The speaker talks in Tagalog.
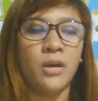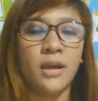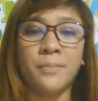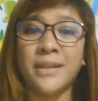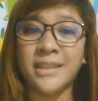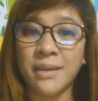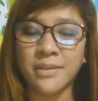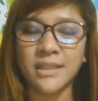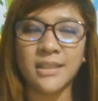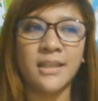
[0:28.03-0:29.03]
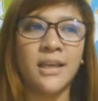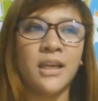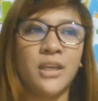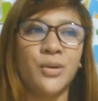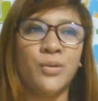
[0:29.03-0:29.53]
uh, pandemic na
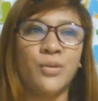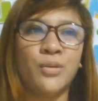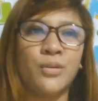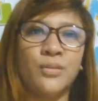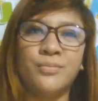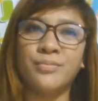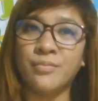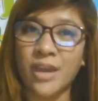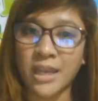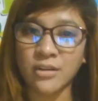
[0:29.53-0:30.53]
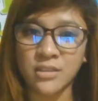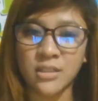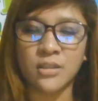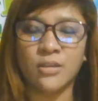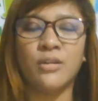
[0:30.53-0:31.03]
talaga yung virus
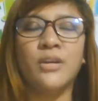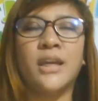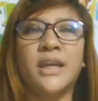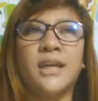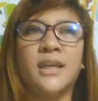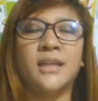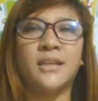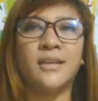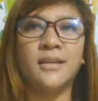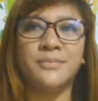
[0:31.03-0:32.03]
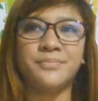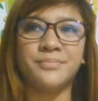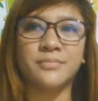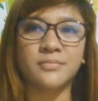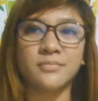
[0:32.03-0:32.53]
na to and
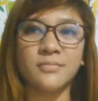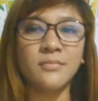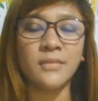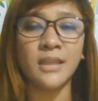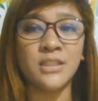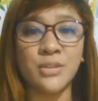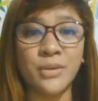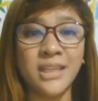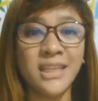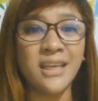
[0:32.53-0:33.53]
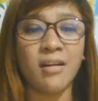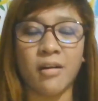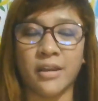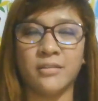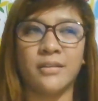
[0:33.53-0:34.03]
it's really
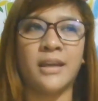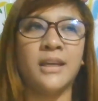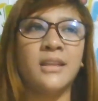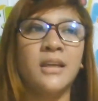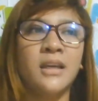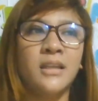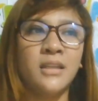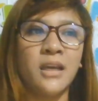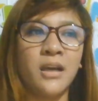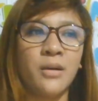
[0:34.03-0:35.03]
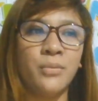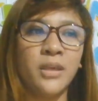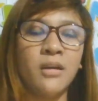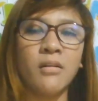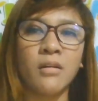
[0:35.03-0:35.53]
hard, right? Na
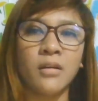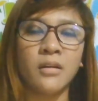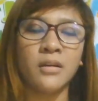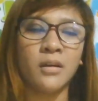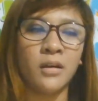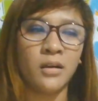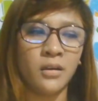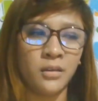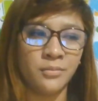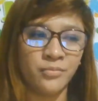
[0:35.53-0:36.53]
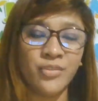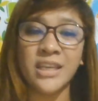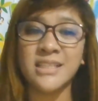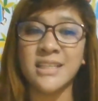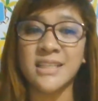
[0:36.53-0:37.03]
we are um,
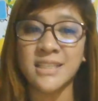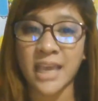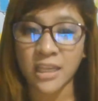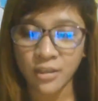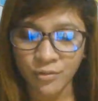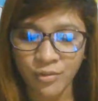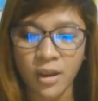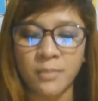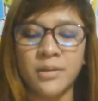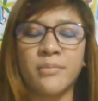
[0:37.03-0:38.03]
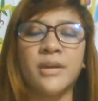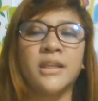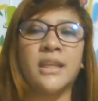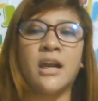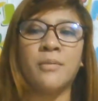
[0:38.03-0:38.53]
facing this kind of problem
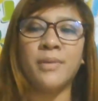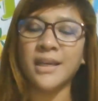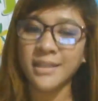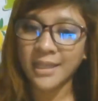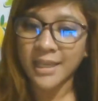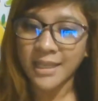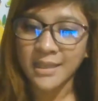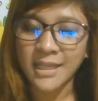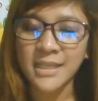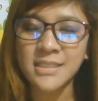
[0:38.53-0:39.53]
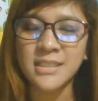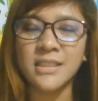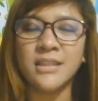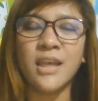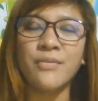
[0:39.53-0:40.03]
right now, but let's
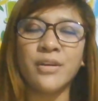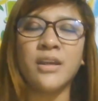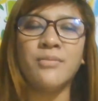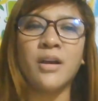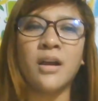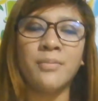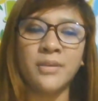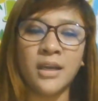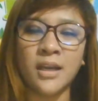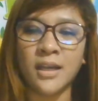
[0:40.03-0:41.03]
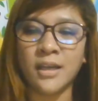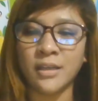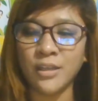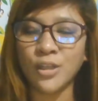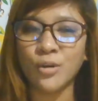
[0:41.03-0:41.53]
never give up. Na
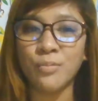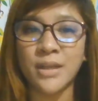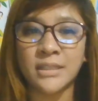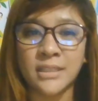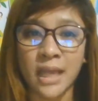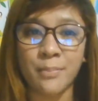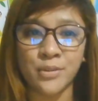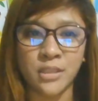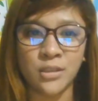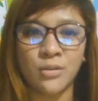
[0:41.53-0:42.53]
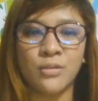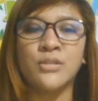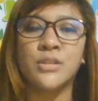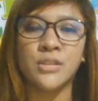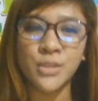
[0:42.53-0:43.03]
you know, matatapos din to
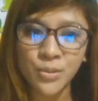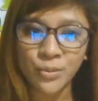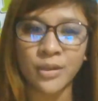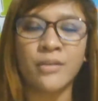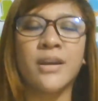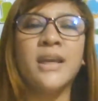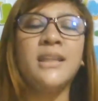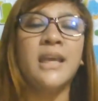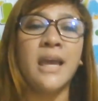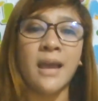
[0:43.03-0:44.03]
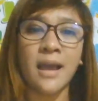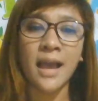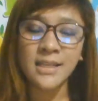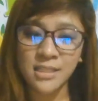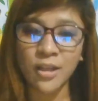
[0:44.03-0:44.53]
soon, alright?
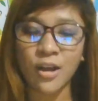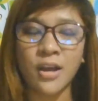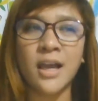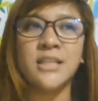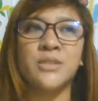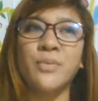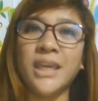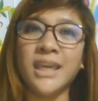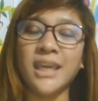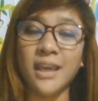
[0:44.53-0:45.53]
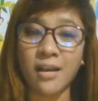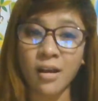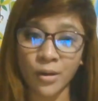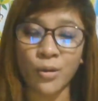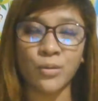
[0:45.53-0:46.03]
As long as we
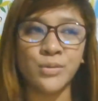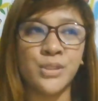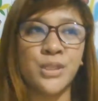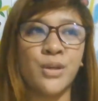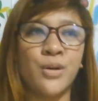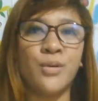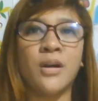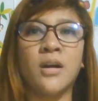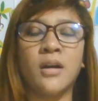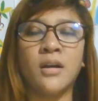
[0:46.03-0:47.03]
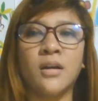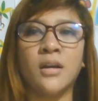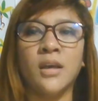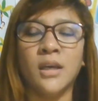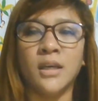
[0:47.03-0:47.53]
are also
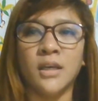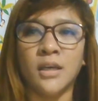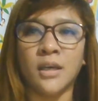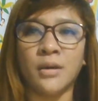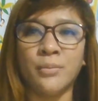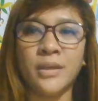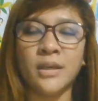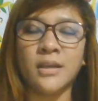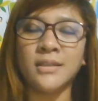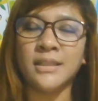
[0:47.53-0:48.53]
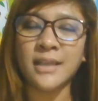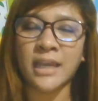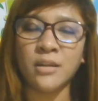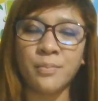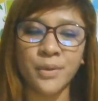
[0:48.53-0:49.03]
uh, uh, we uh, the
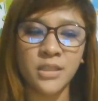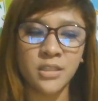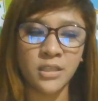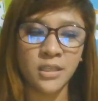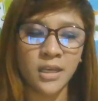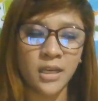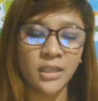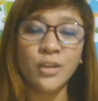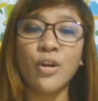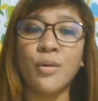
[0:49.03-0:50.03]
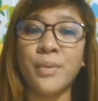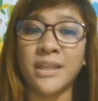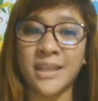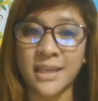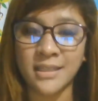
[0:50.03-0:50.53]
kind of person na
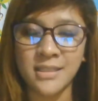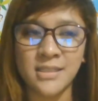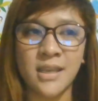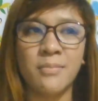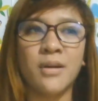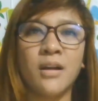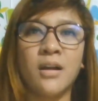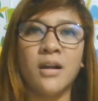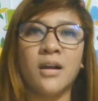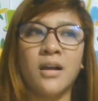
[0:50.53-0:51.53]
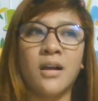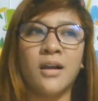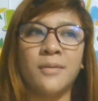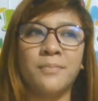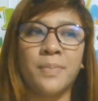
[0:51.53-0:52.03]
nag-obey din sa mga
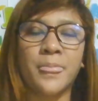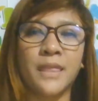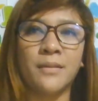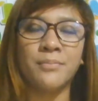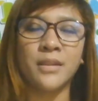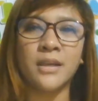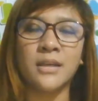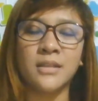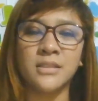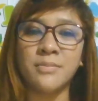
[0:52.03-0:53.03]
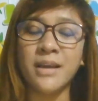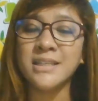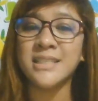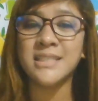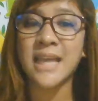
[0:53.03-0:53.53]
uh, simula
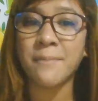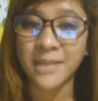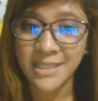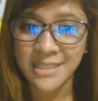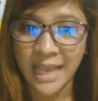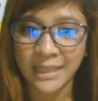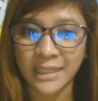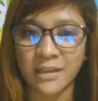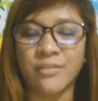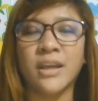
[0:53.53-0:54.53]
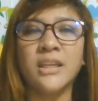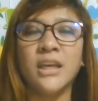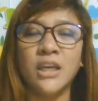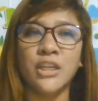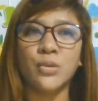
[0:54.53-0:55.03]
sinasabi din sa atin, alright?
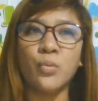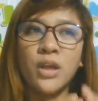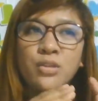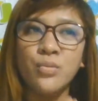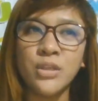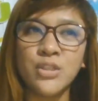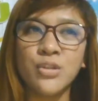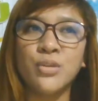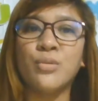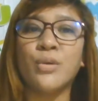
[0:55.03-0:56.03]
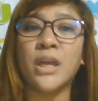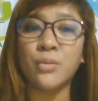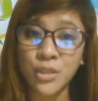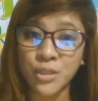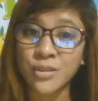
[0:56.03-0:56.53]
That what we should do
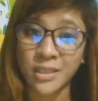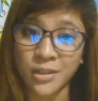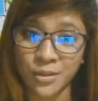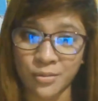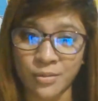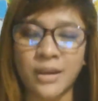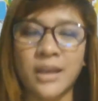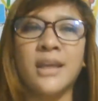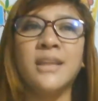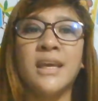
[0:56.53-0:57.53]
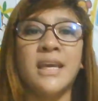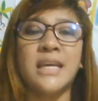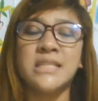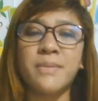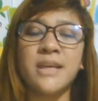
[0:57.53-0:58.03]
and we shouldn't do, right?
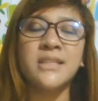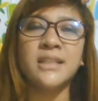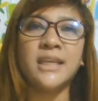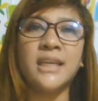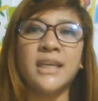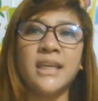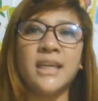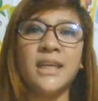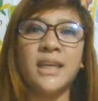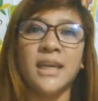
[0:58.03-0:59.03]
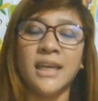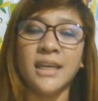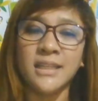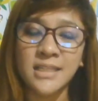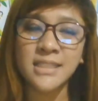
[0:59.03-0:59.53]
Especially,
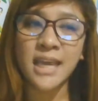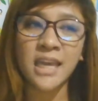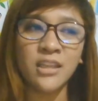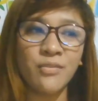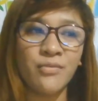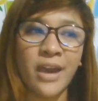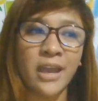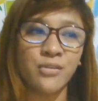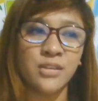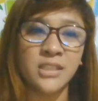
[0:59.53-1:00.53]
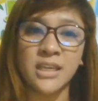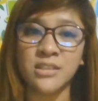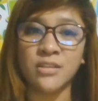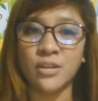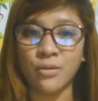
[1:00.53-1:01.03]
this kind of virus
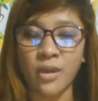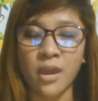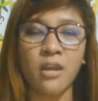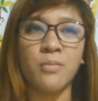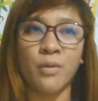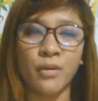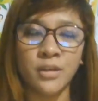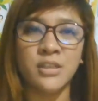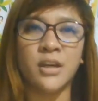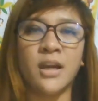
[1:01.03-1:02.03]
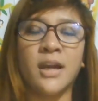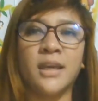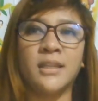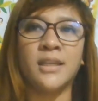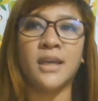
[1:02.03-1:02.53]
is, you know, airborne siya
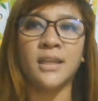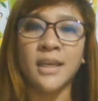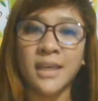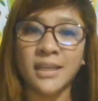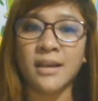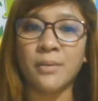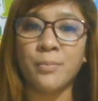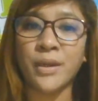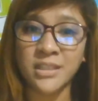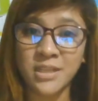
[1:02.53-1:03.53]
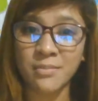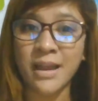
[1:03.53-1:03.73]
and then uh, pwede siya